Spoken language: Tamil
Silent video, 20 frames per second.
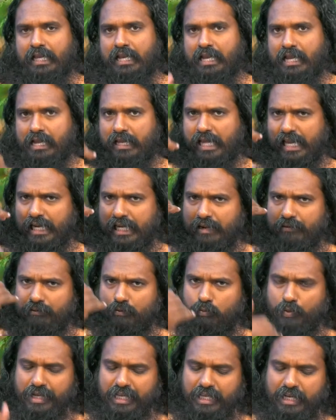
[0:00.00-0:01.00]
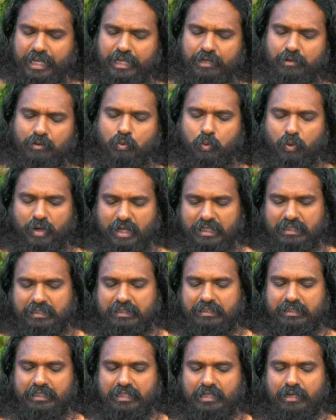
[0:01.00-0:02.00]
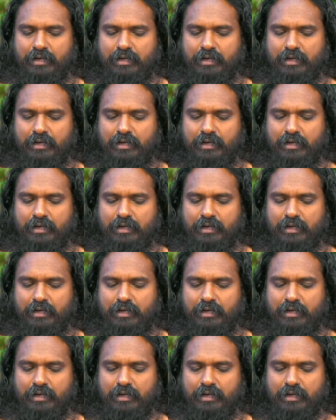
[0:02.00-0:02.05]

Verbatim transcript: நான் ஏற்கனவே உயிரையும் கொடுத்து